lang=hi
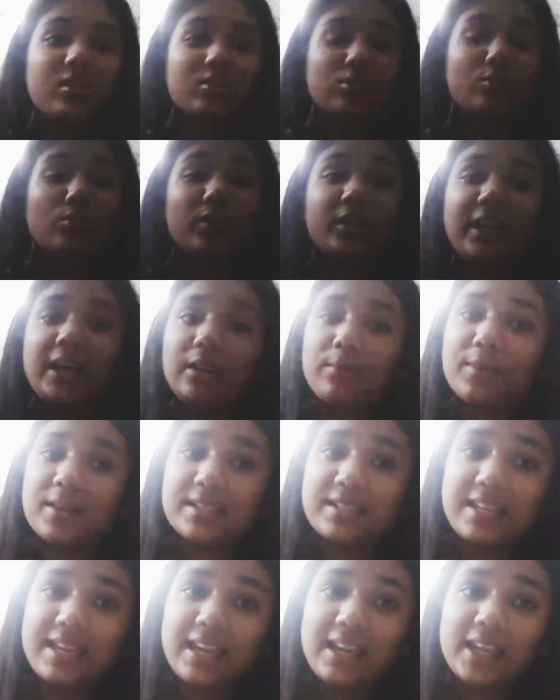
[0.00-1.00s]
डोंट गेट
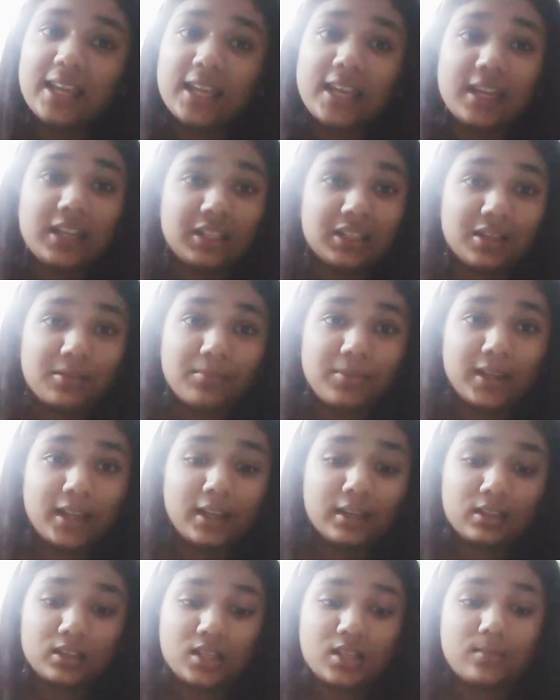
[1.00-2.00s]
बिजी इन द
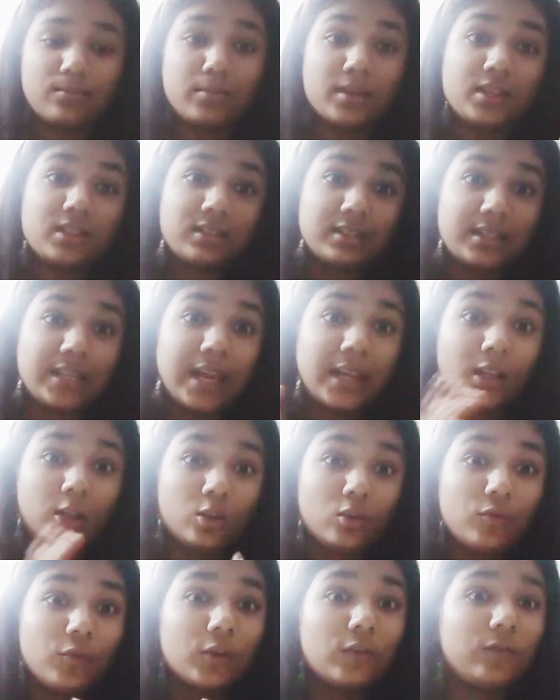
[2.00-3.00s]
ब्रेक बस टेन
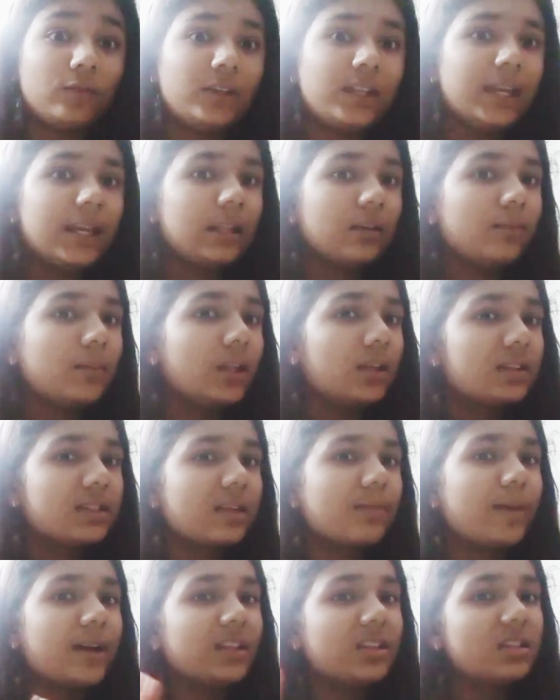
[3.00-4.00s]
टू फिफ्टीन मिनट्स
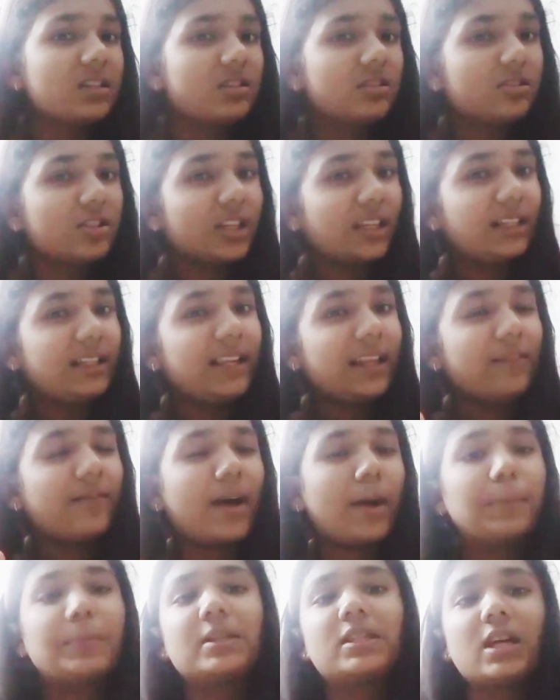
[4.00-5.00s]
के बाद स्ट्रिक्टली
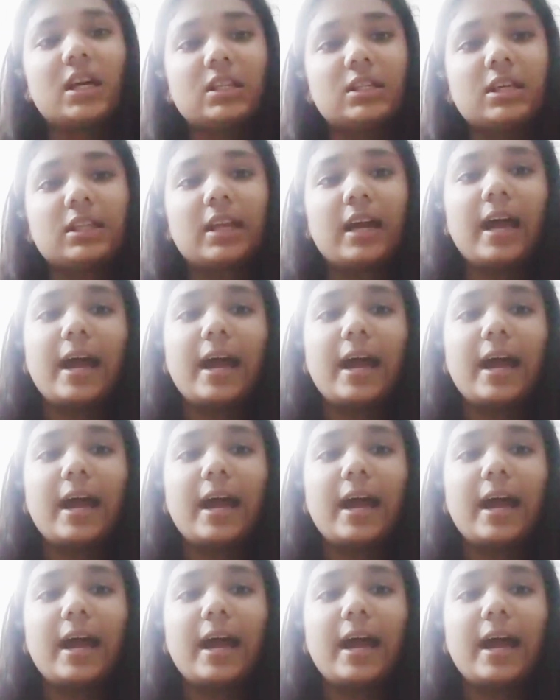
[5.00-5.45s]
वापस आ जाना